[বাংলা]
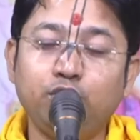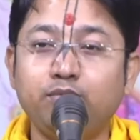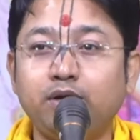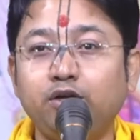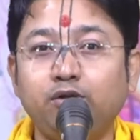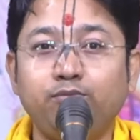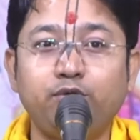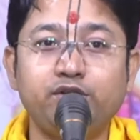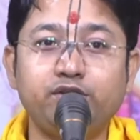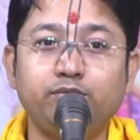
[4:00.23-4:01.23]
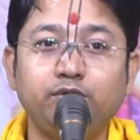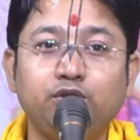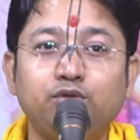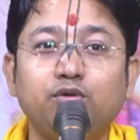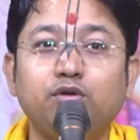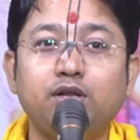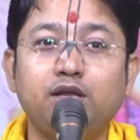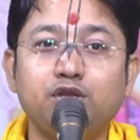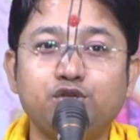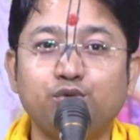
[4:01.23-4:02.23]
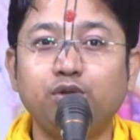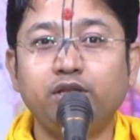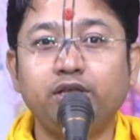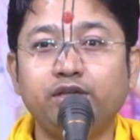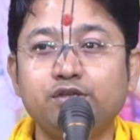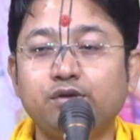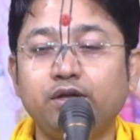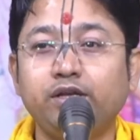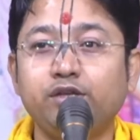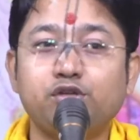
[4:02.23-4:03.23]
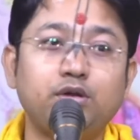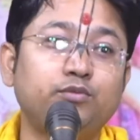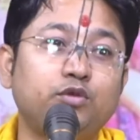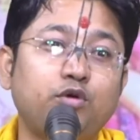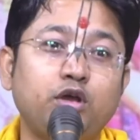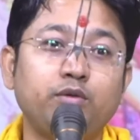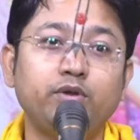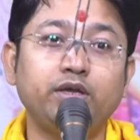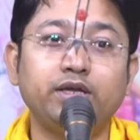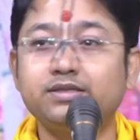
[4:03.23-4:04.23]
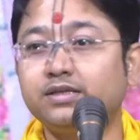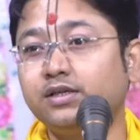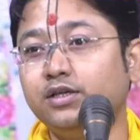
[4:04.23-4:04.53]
মান্ডব ঋষির মৃত্যু হলো না শুল দিয়ে কিছু হয়নি সব তো ভয় পেয়ে গেছে